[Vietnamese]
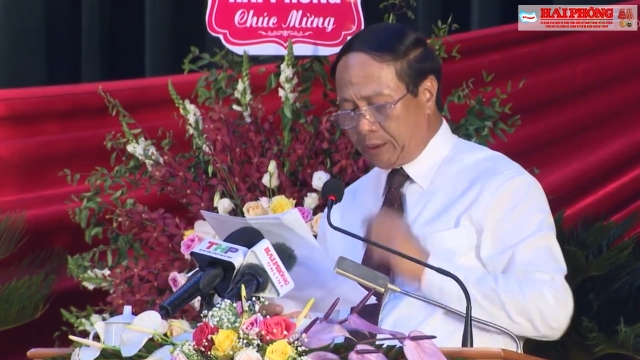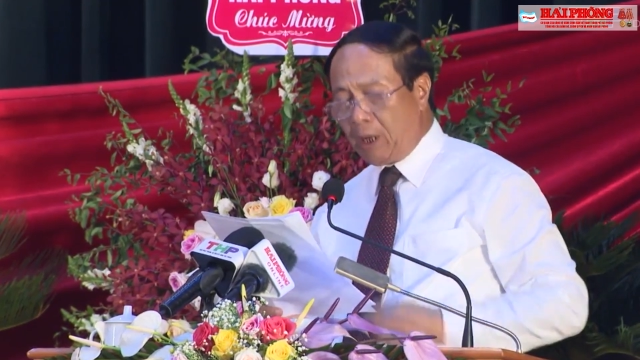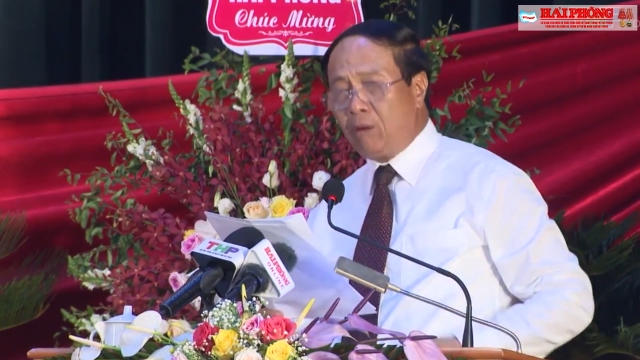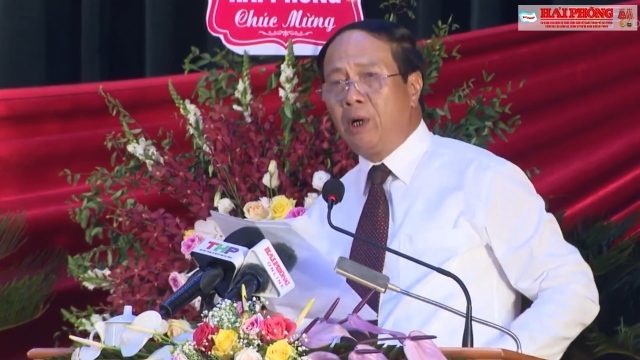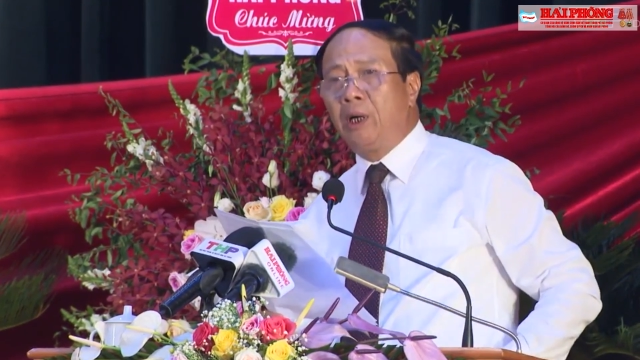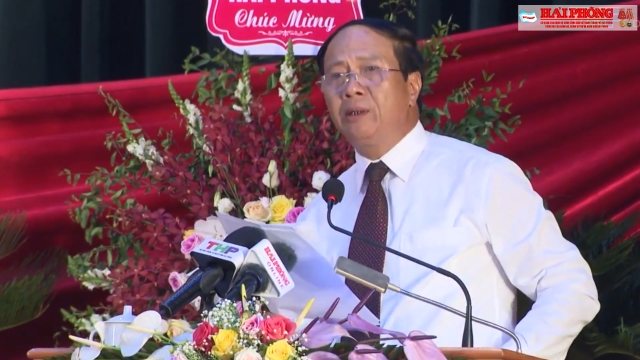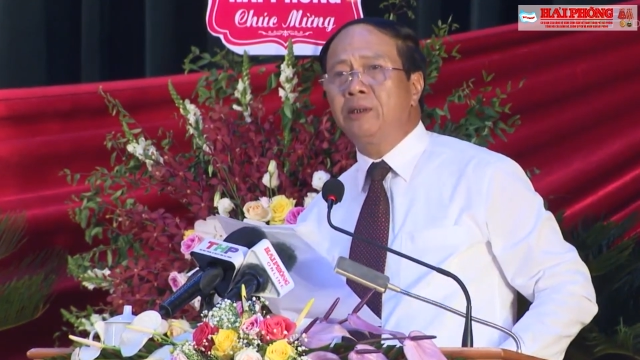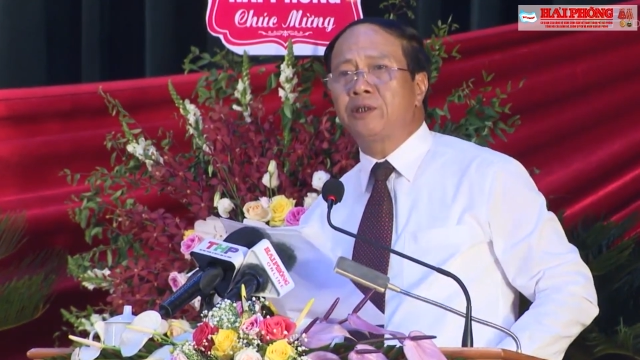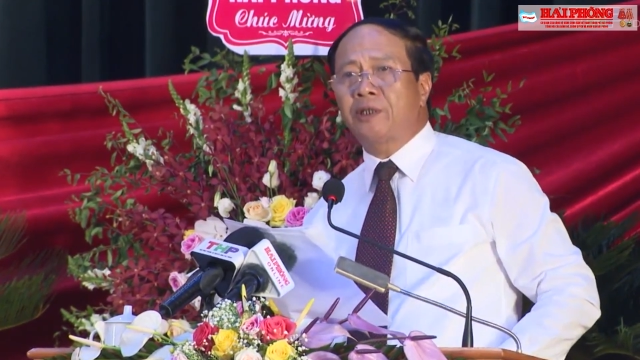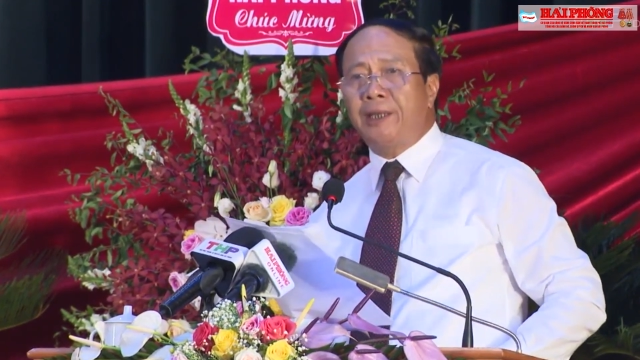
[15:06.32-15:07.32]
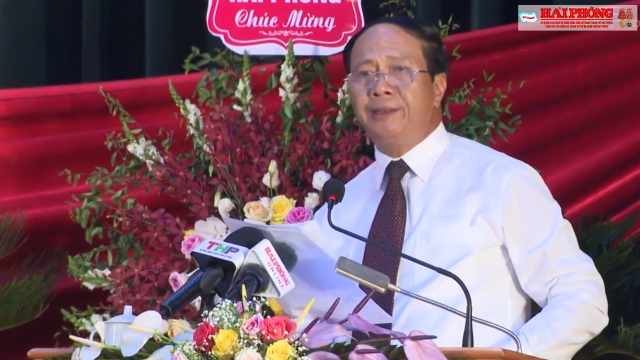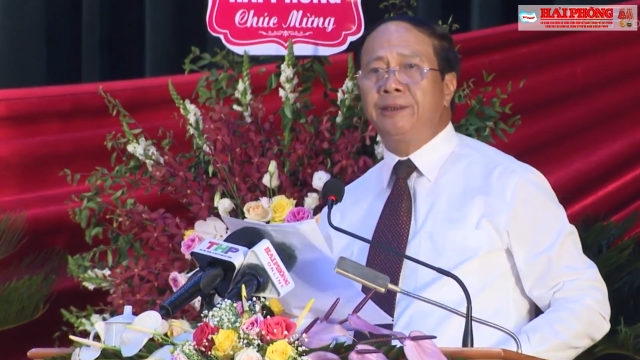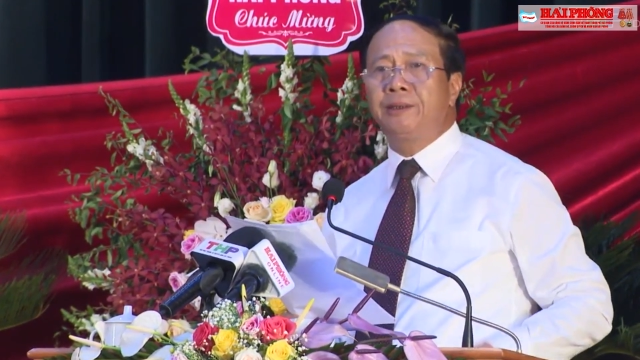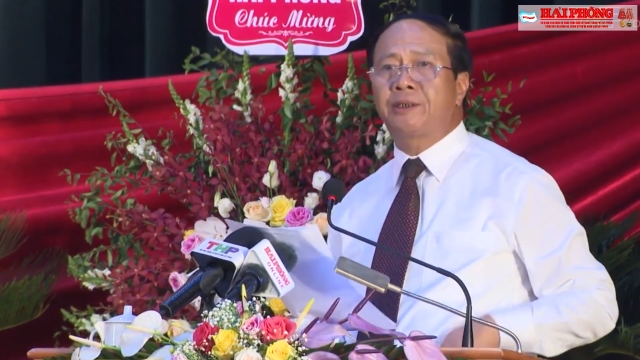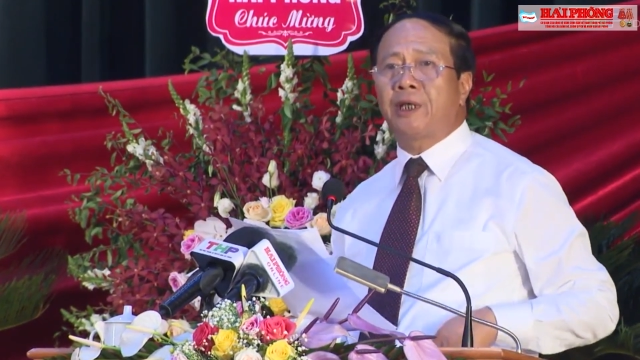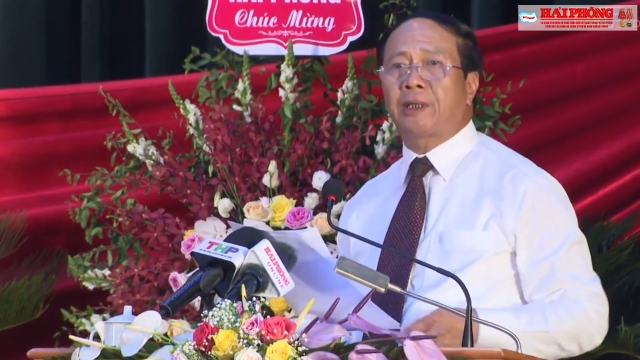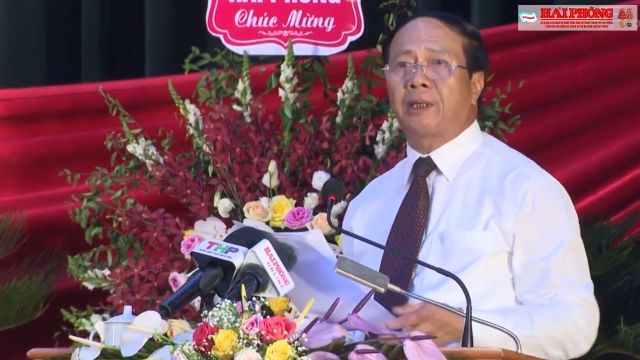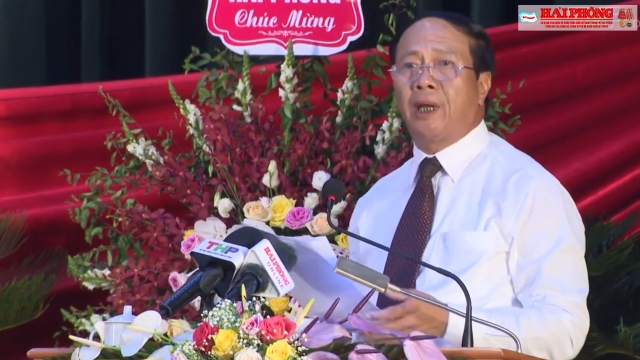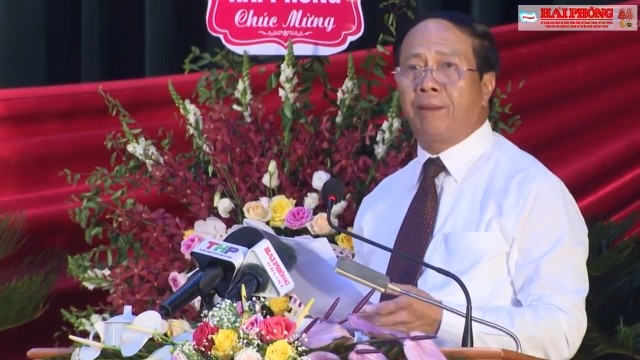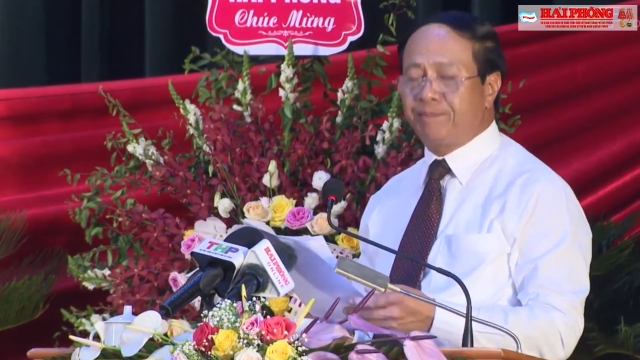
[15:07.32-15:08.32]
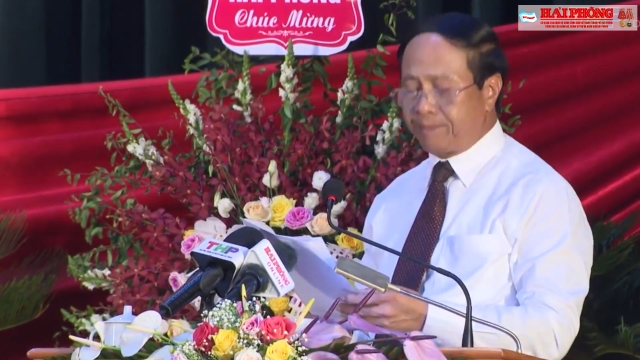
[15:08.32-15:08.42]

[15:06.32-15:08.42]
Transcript: theo hướng xanh, sạch, đẹp.